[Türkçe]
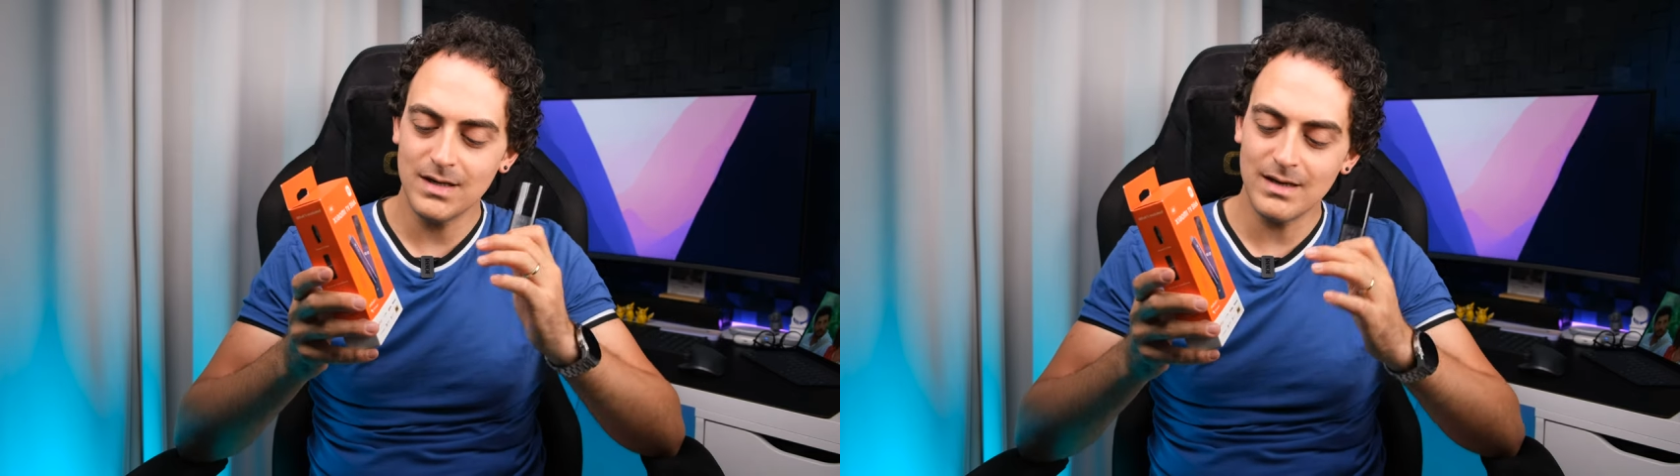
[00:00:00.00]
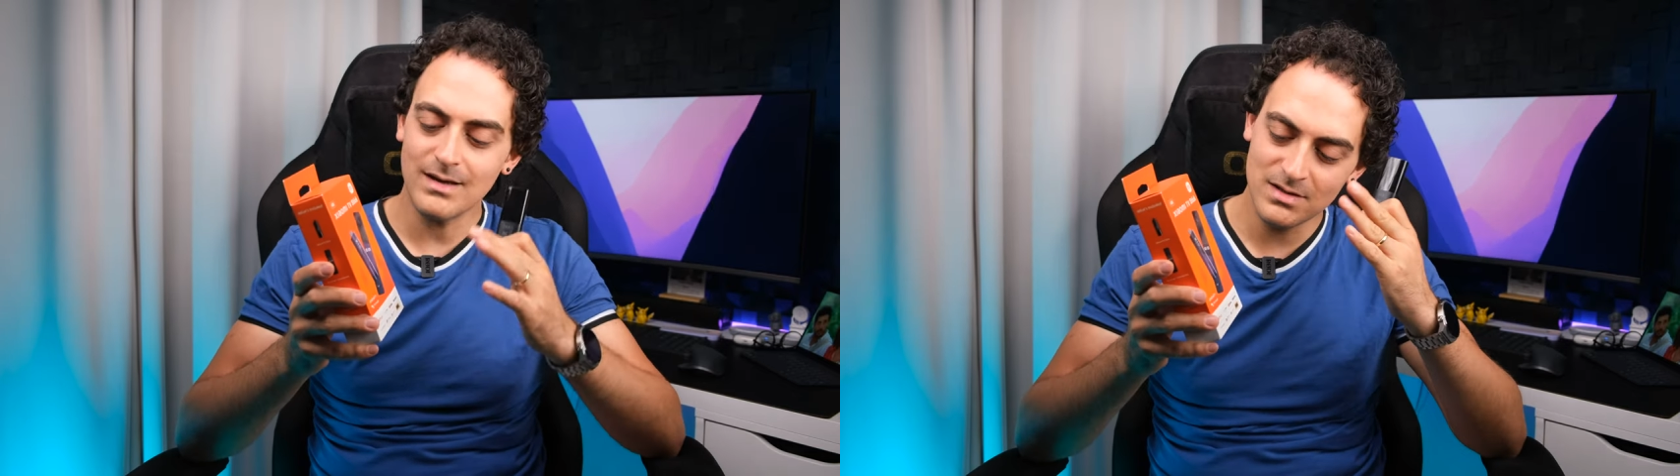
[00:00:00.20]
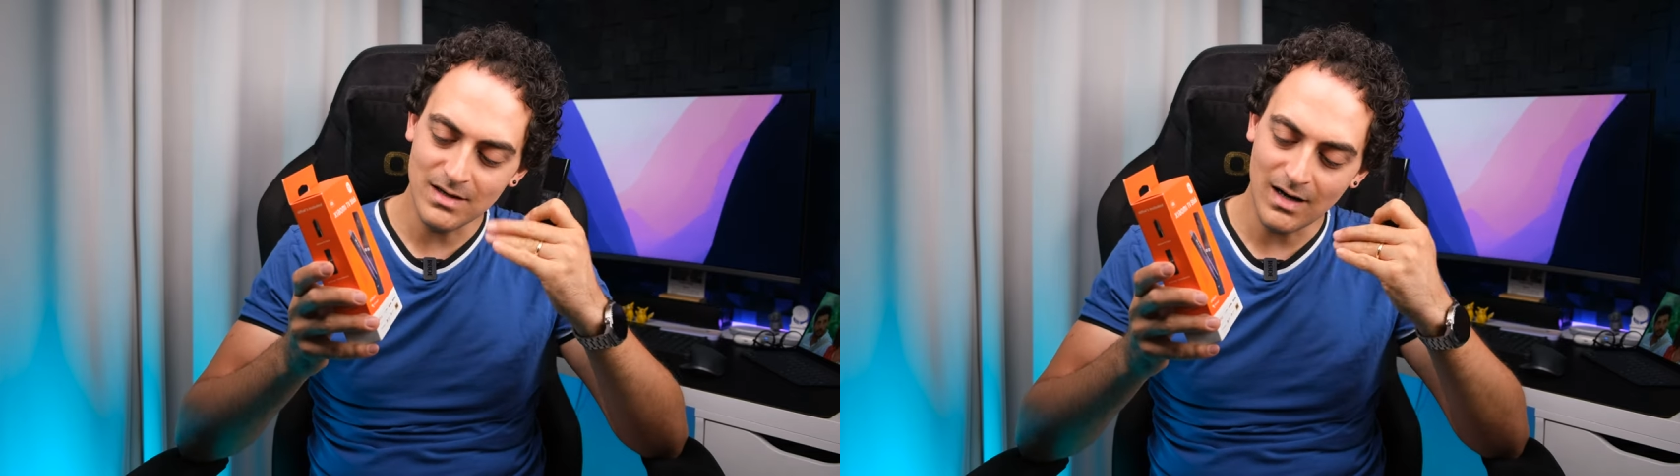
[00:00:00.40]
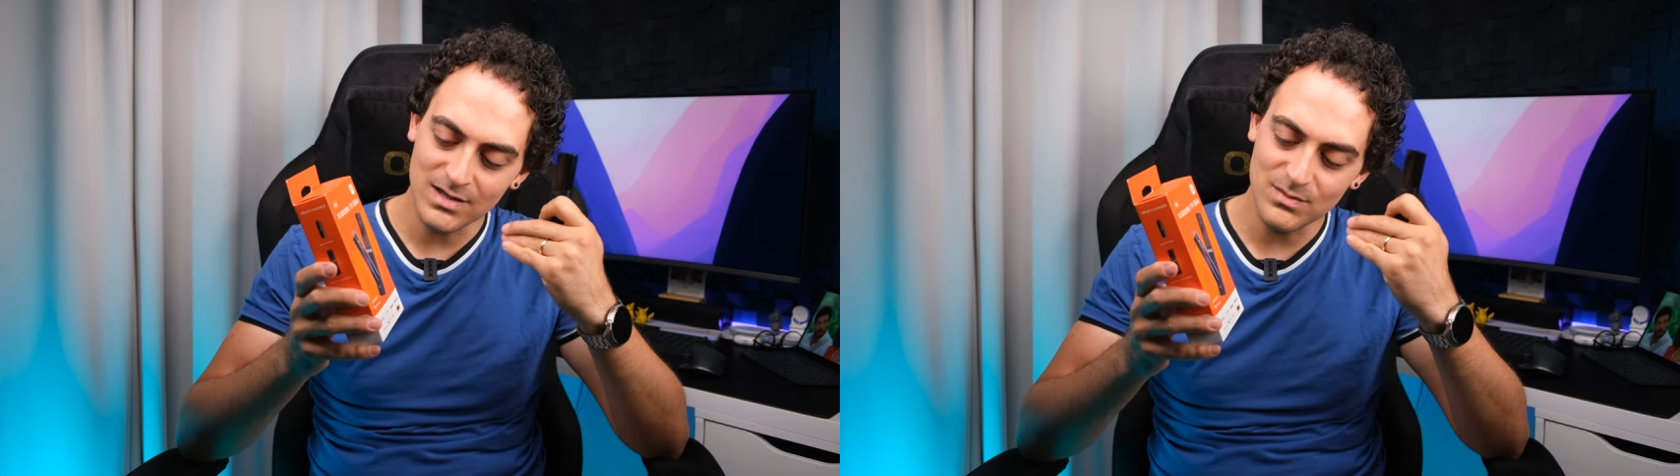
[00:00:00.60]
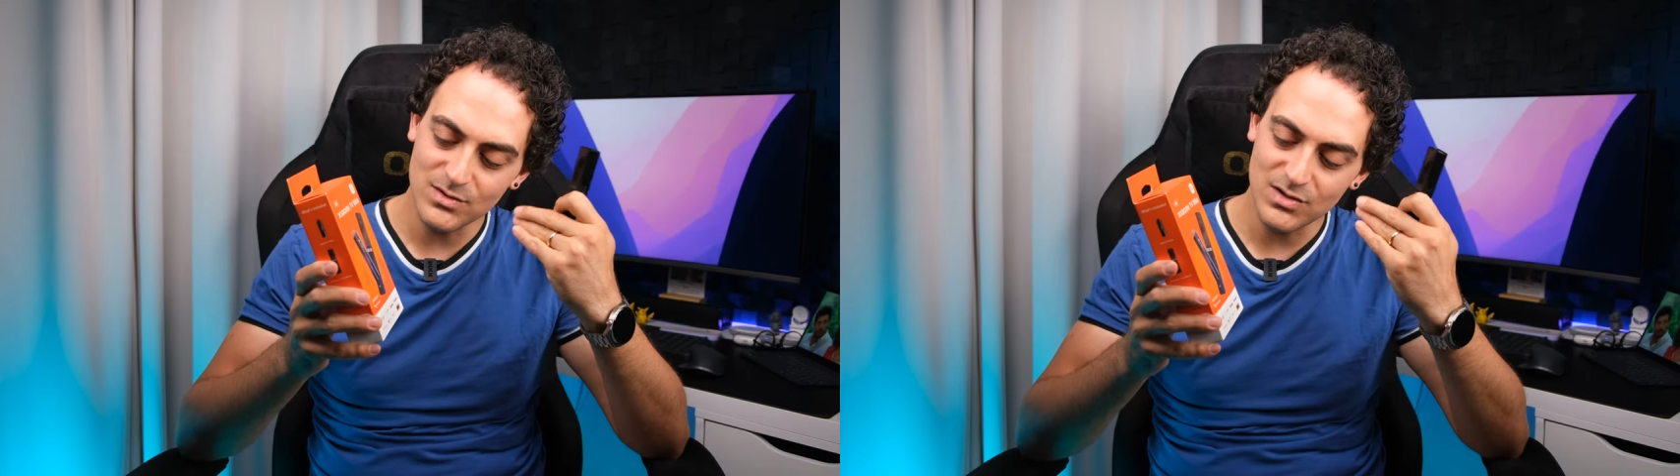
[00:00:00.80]
yeni
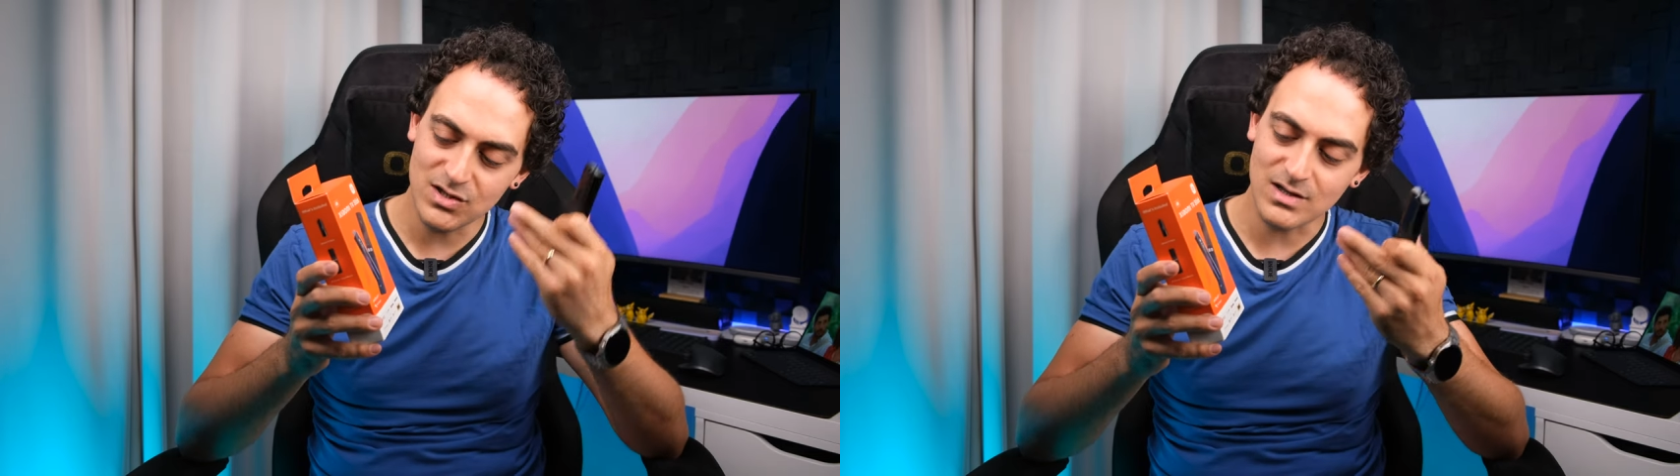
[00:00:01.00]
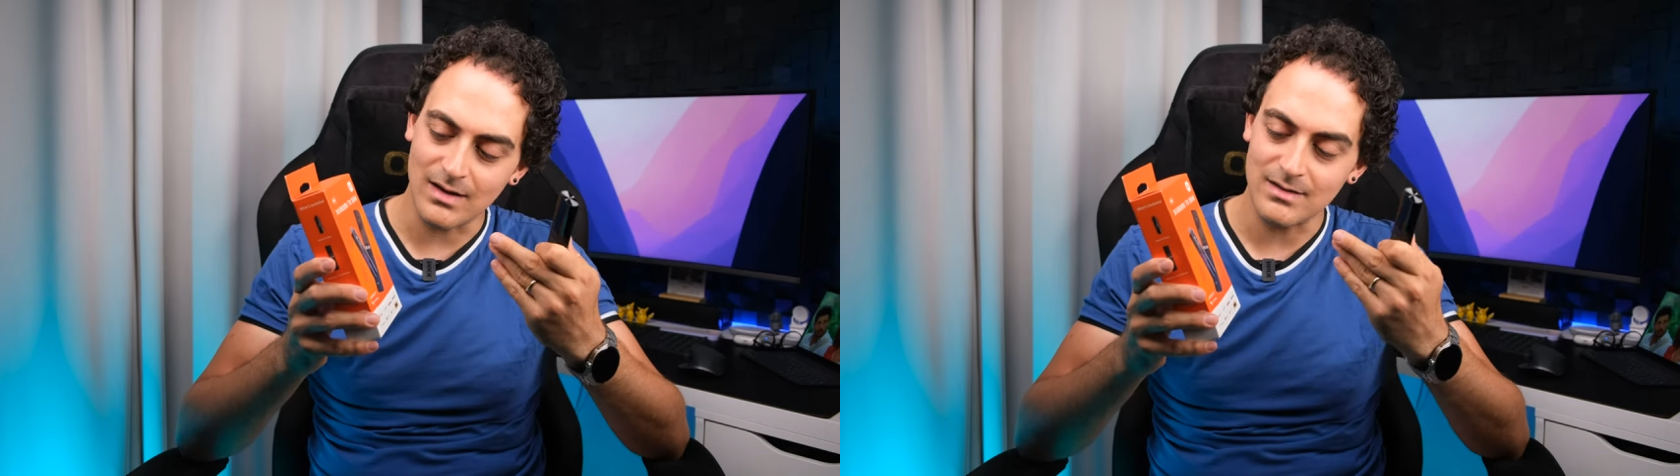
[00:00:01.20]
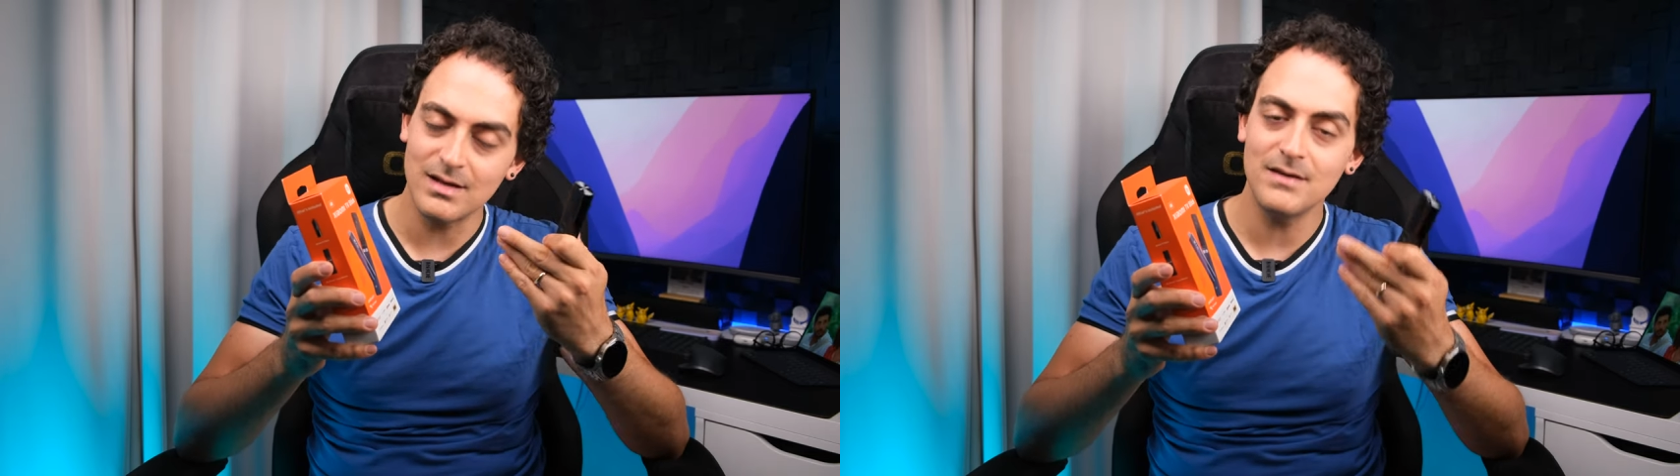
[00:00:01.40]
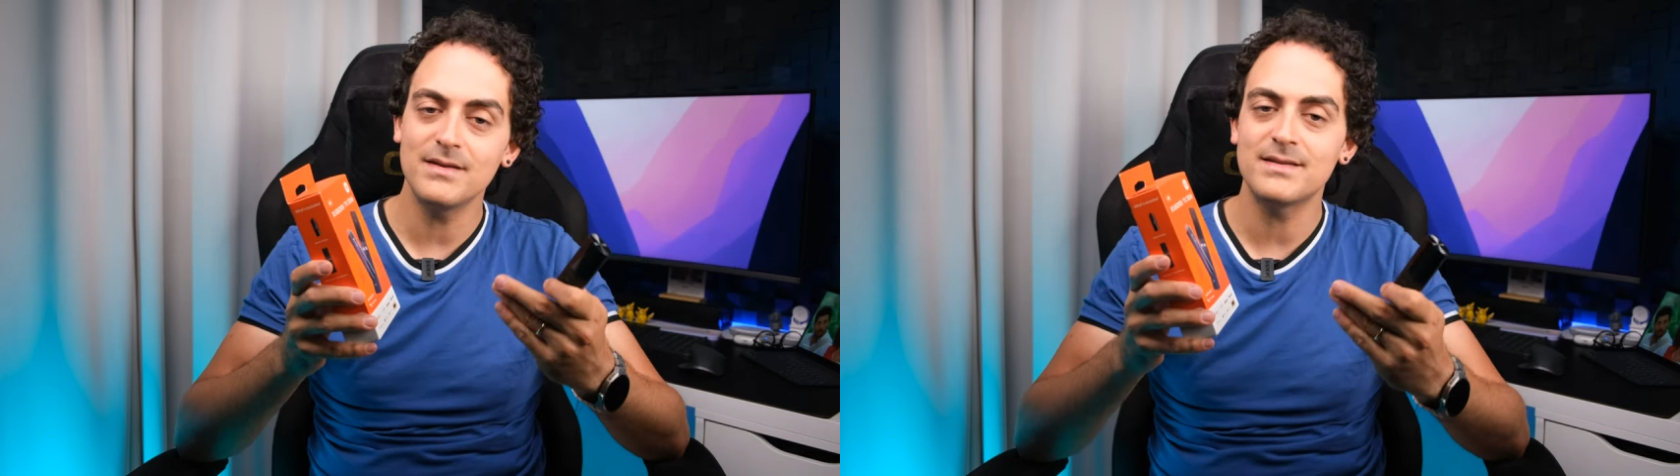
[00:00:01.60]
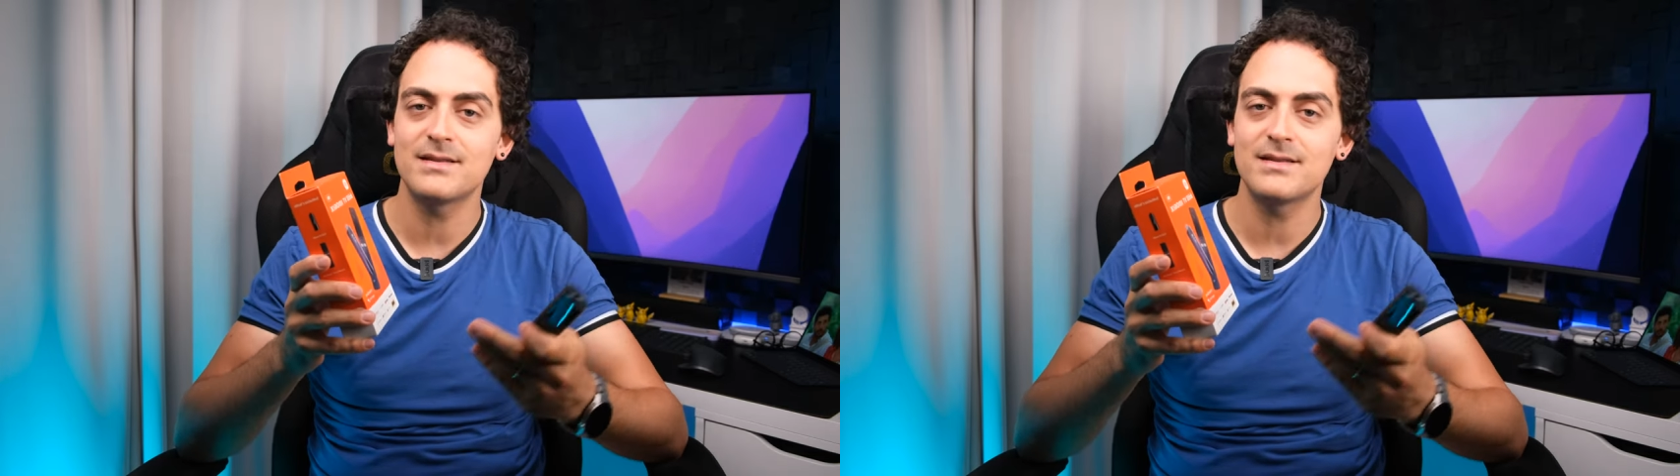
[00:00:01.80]
karşımıza çıkan TV